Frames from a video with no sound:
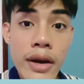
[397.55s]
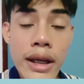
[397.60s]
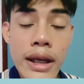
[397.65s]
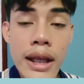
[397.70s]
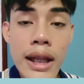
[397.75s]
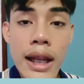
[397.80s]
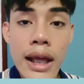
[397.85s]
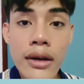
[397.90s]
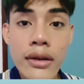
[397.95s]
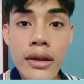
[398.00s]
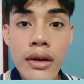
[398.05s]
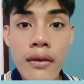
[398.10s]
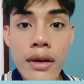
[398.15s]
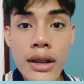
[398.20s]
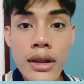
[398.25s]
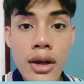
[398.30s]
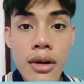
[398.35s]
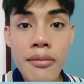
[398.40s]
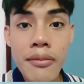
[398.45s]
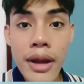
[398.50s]
ฟันได้แล้วแต่
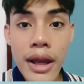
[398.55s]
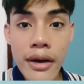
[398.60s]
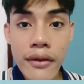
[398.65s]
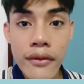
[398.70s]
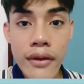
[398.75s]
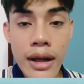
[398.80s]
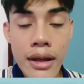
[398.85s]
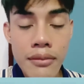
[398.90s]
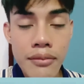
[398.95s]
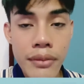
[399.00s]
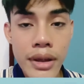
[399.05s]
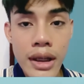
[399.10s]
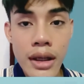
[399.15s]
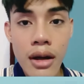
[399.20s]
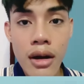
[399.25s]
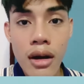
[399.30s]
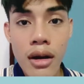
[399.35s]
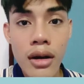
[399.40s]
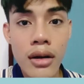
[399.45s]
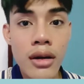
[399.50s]
ว่าต้องแปรงฟันเป็น
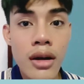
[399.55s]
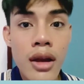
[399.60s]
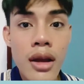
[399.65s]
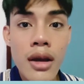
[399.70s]
ของ